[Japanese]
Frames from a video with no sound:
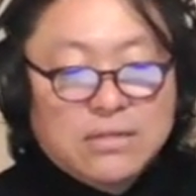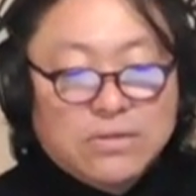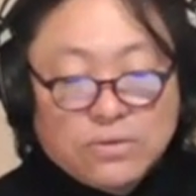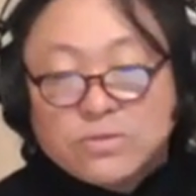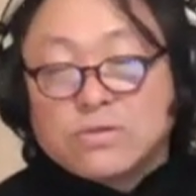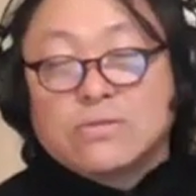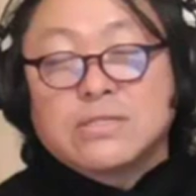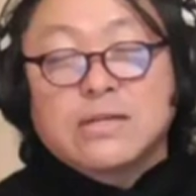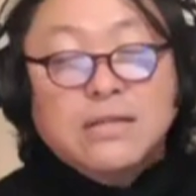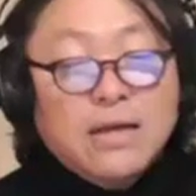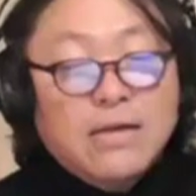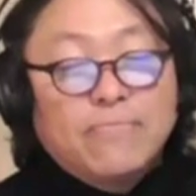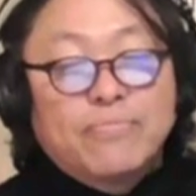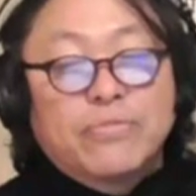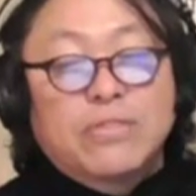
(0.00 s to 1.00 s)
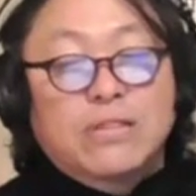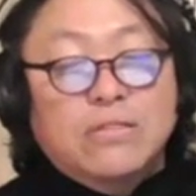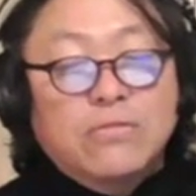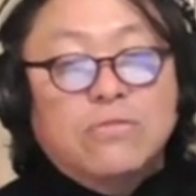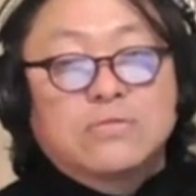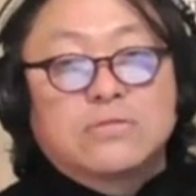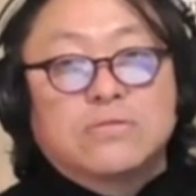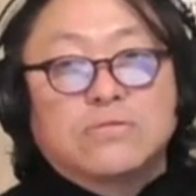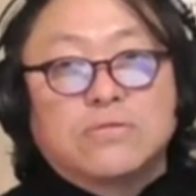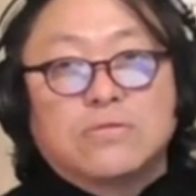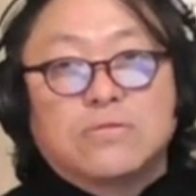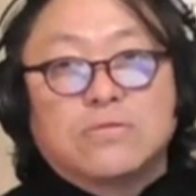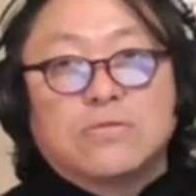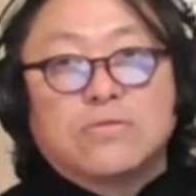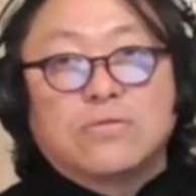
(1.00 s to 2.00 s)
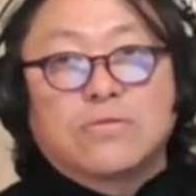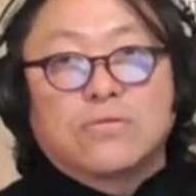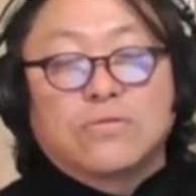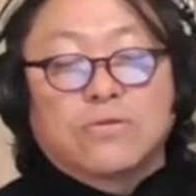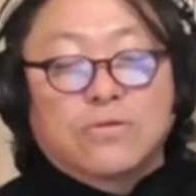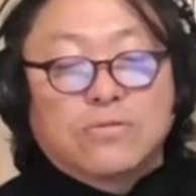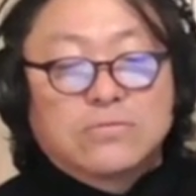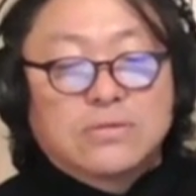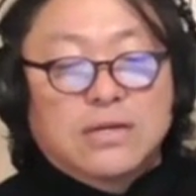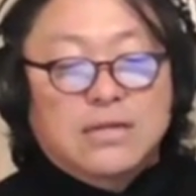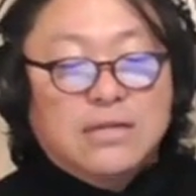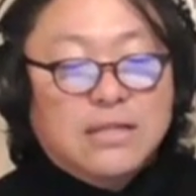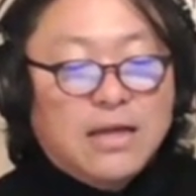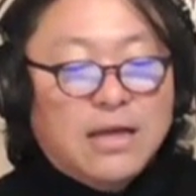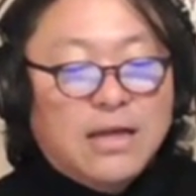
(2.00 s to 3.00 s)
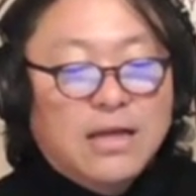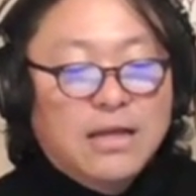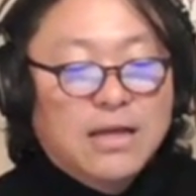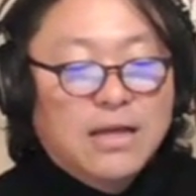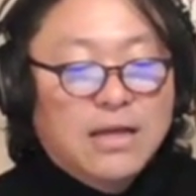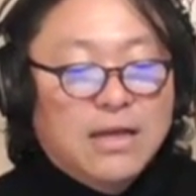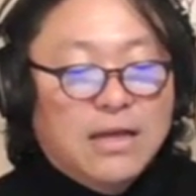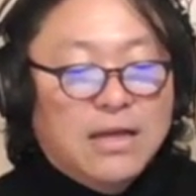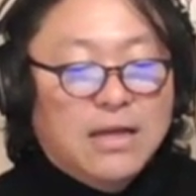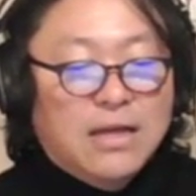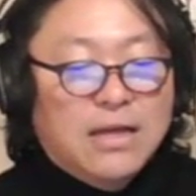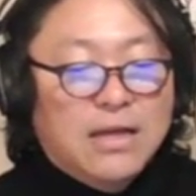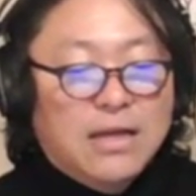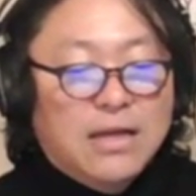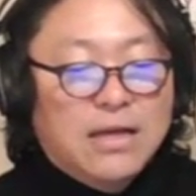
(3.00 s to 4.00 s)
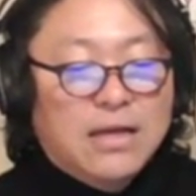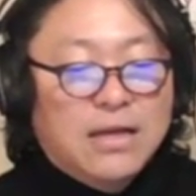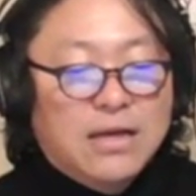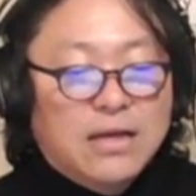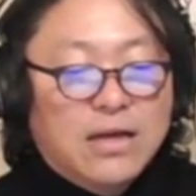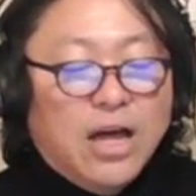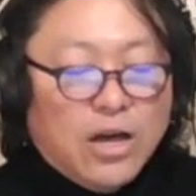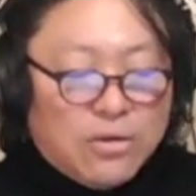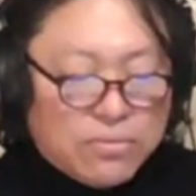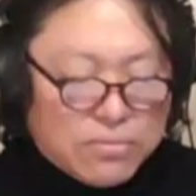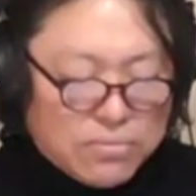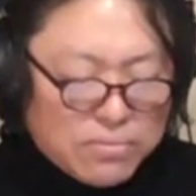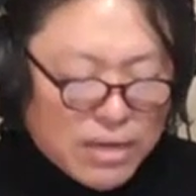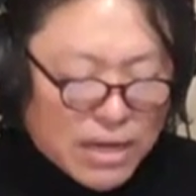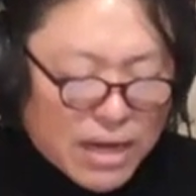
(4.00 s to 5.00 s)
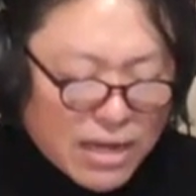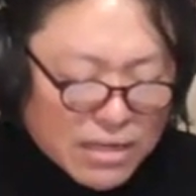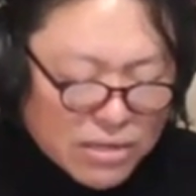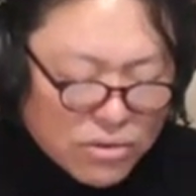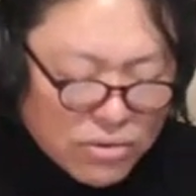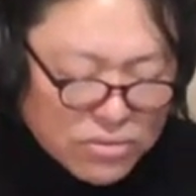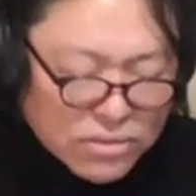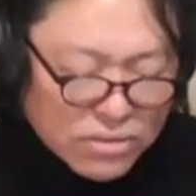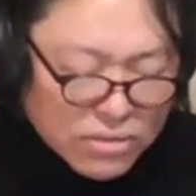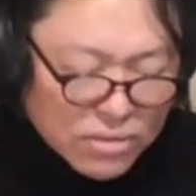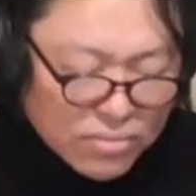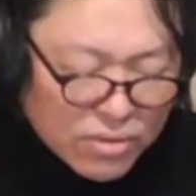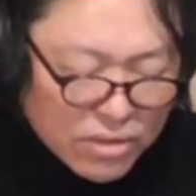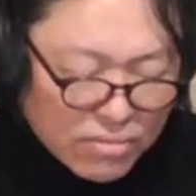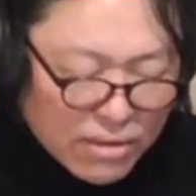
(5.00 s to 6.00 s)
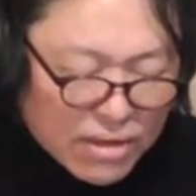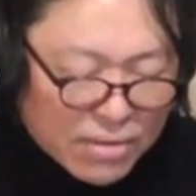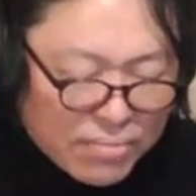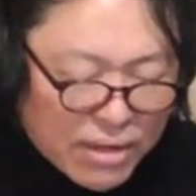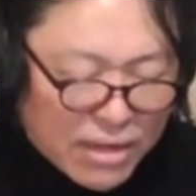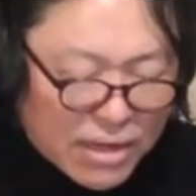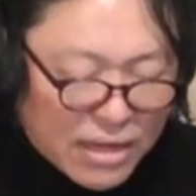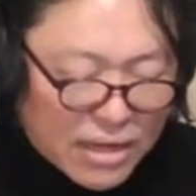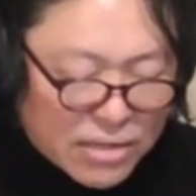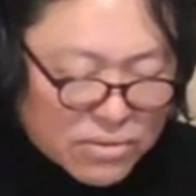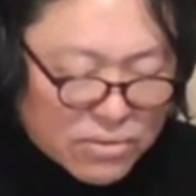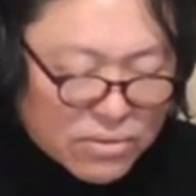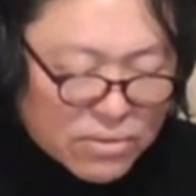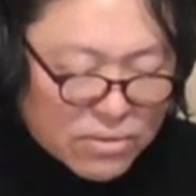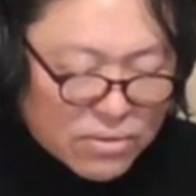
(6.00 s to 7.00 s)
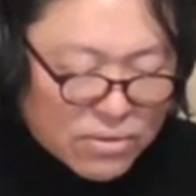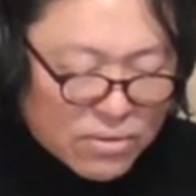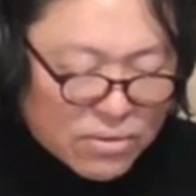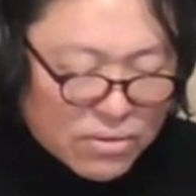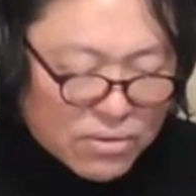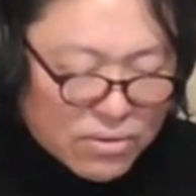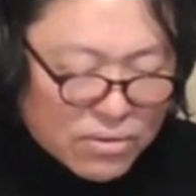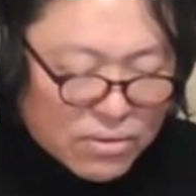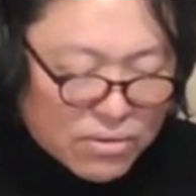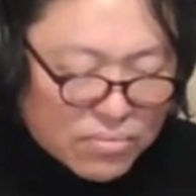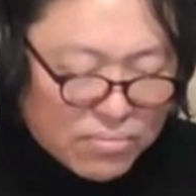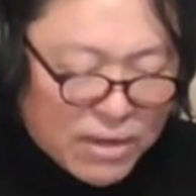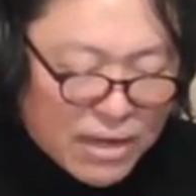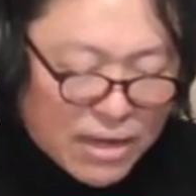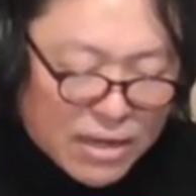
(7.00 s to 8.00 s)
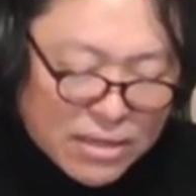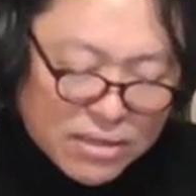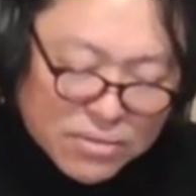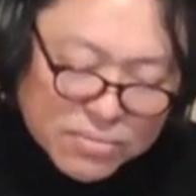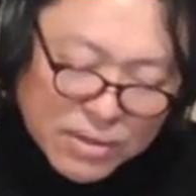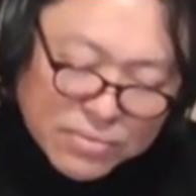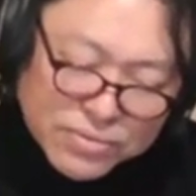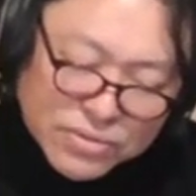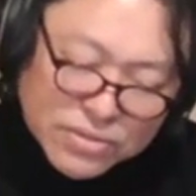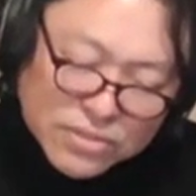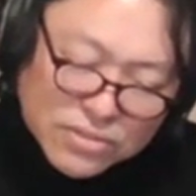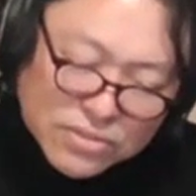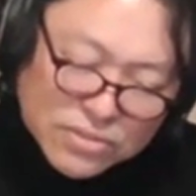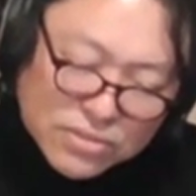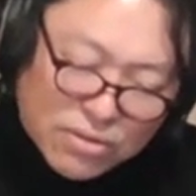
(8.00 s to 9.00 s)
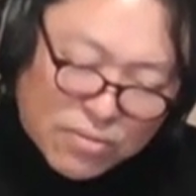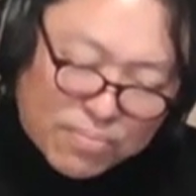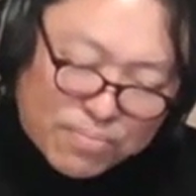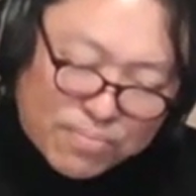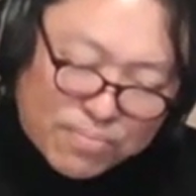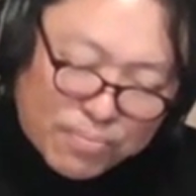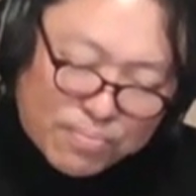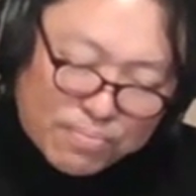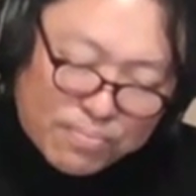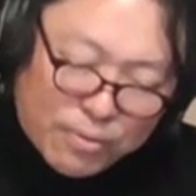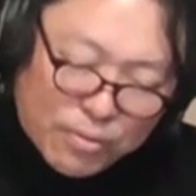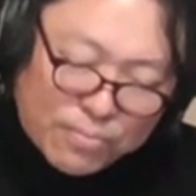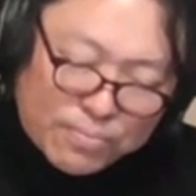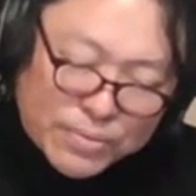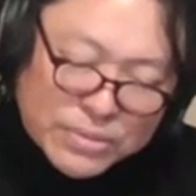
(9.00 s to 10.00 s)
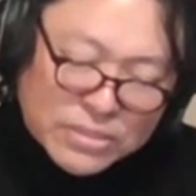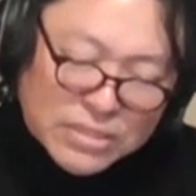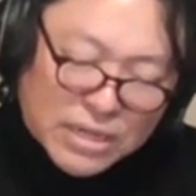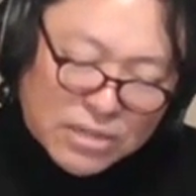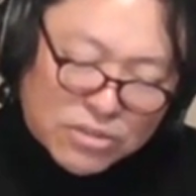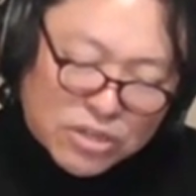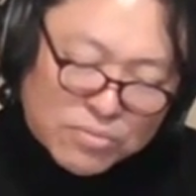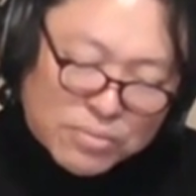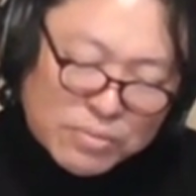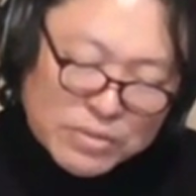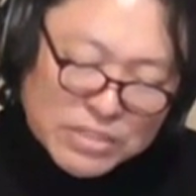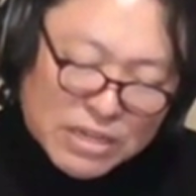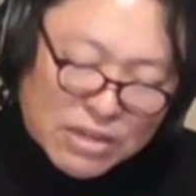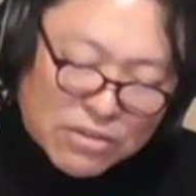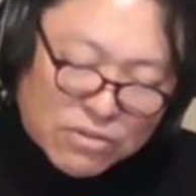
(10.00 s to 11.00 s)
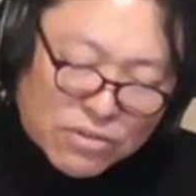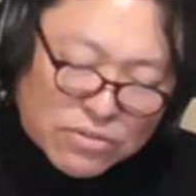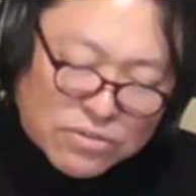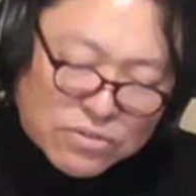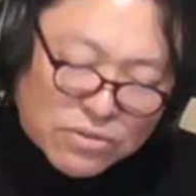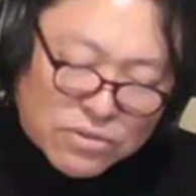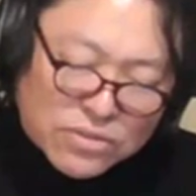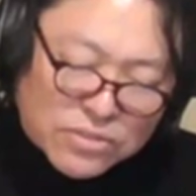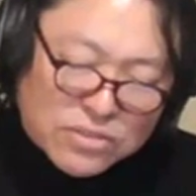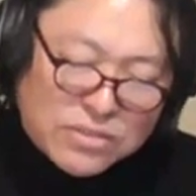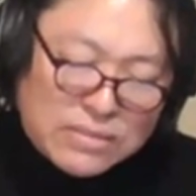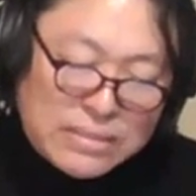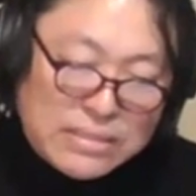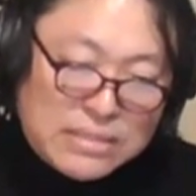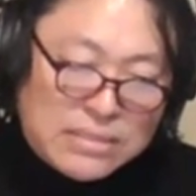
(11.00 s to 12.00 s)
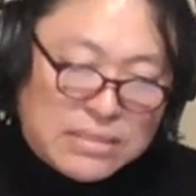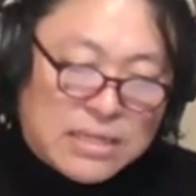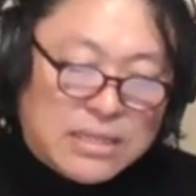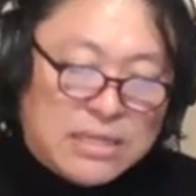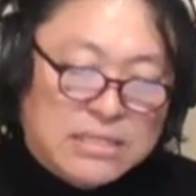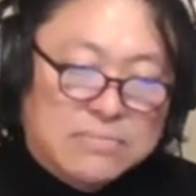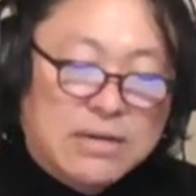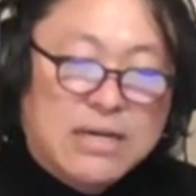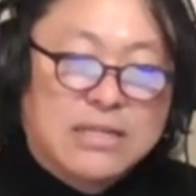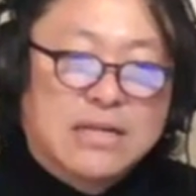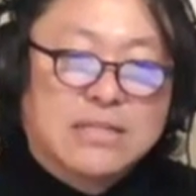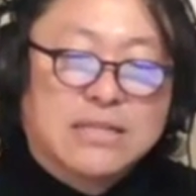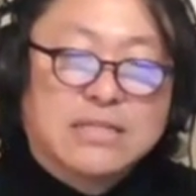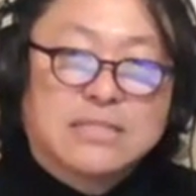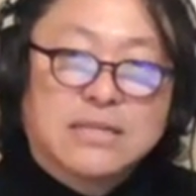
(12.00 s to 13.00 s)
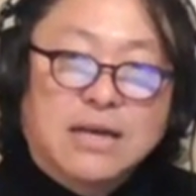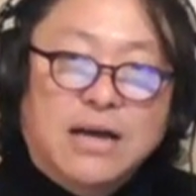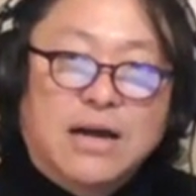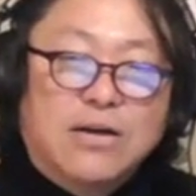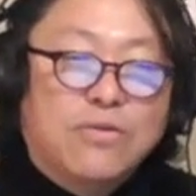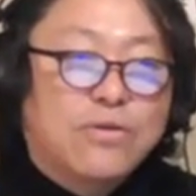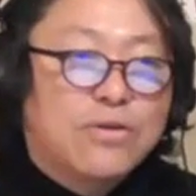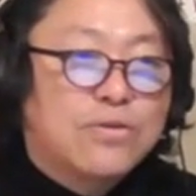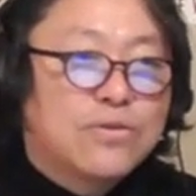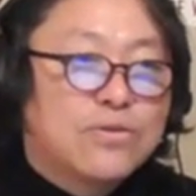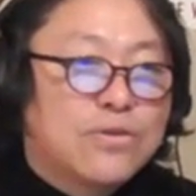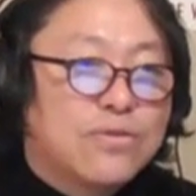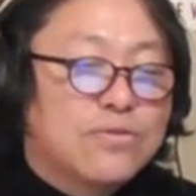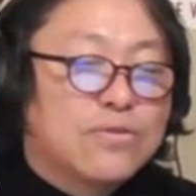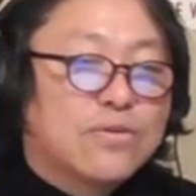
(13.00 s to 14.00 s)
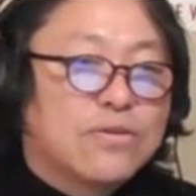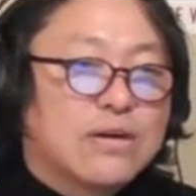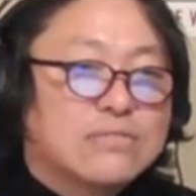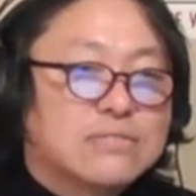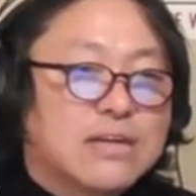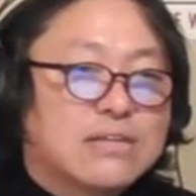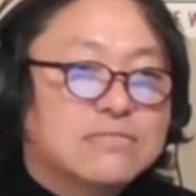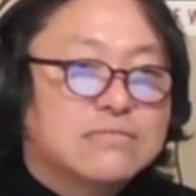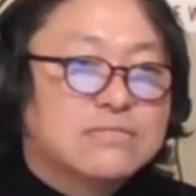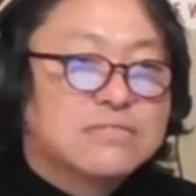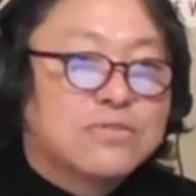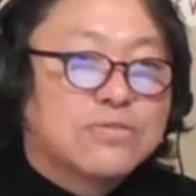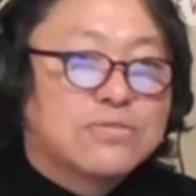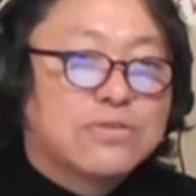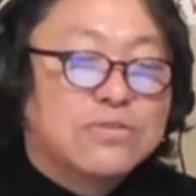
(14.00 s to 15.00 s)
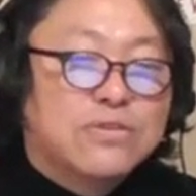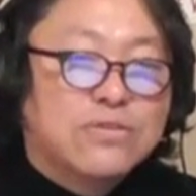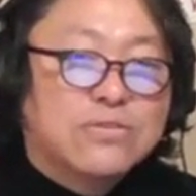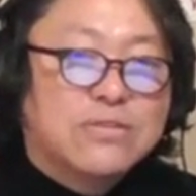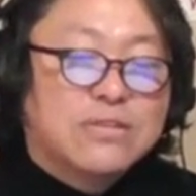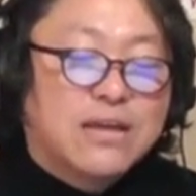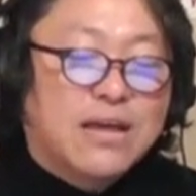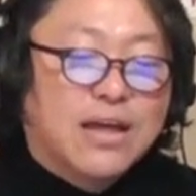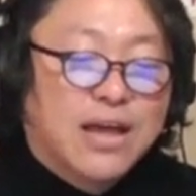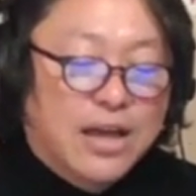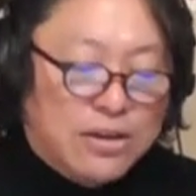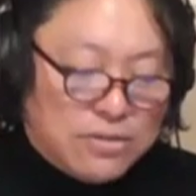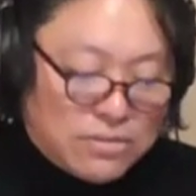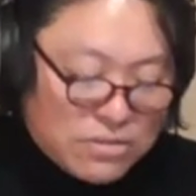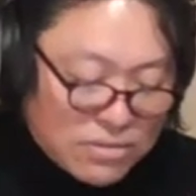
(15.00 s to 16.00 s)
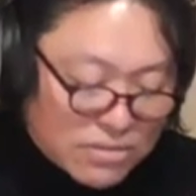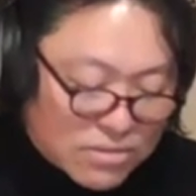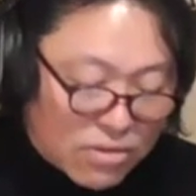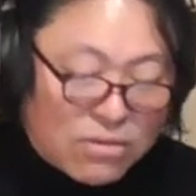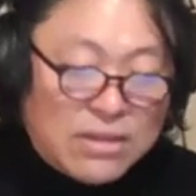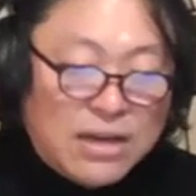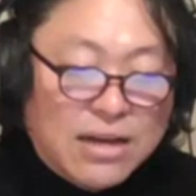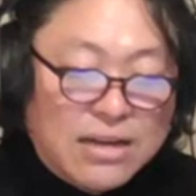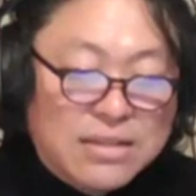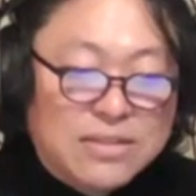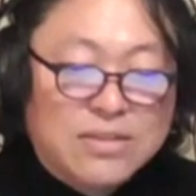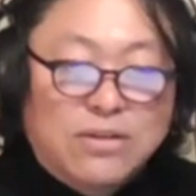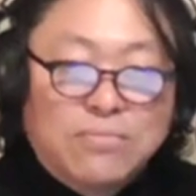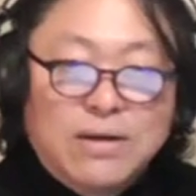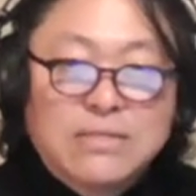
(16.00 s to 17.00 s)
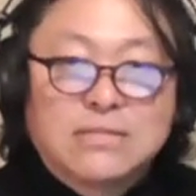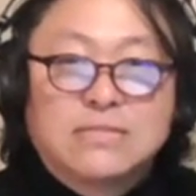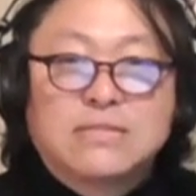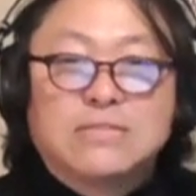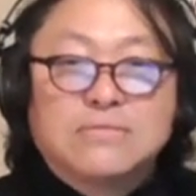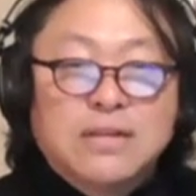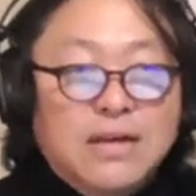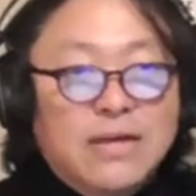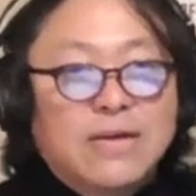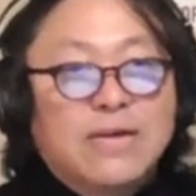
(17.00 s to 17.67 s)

敏子さんねのそのこの曲が来て、えーまあ、楽曲そのものは、まああのー、まあまあ、普通のポップスアイドルポップス歌謡曲という佇まいなんですがこれをきょんきょんが歌うことによってぐっとリアリティを増すっていうね